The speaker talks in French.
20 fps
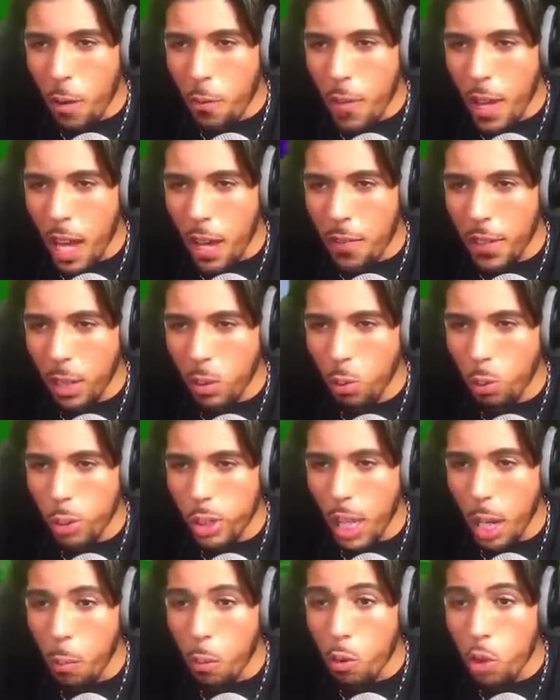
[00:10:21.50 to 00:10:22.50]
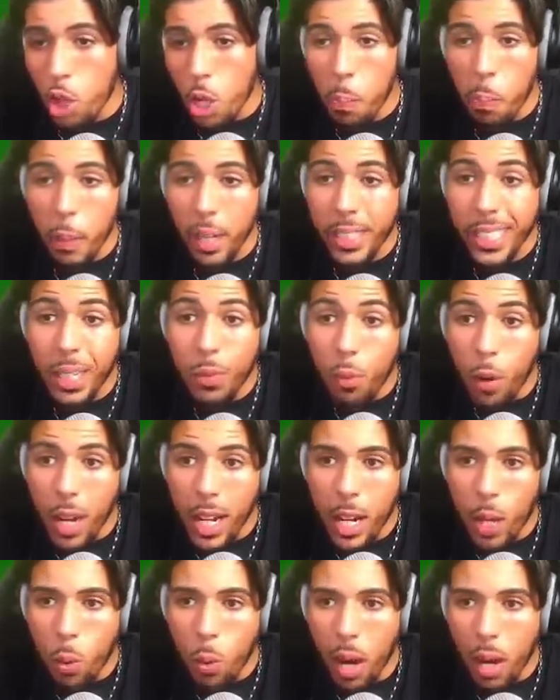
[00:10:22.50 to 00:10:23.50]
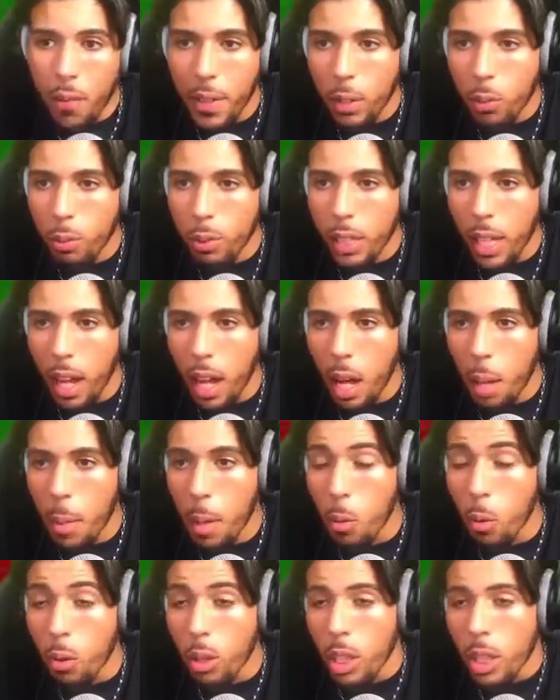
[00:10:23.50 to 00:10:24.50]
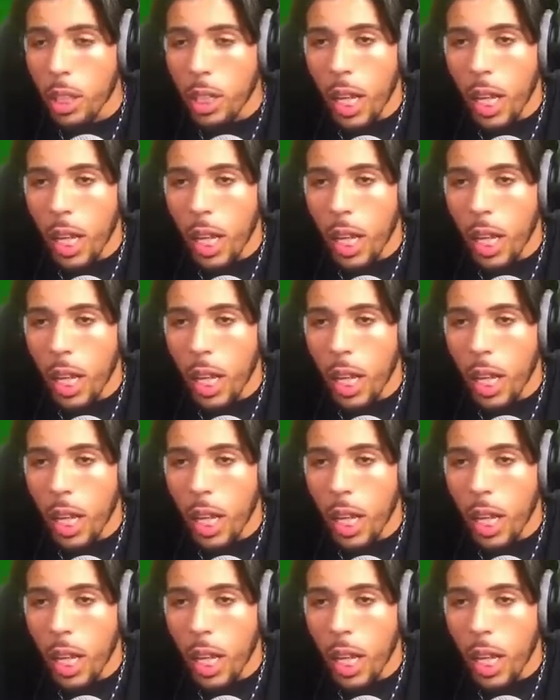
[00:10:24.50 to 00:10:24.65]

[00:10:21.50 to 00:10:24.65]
faire avec tout ça. Bon, je sais pas s'ils vont aller loin avec tout ça, hein, mais bon.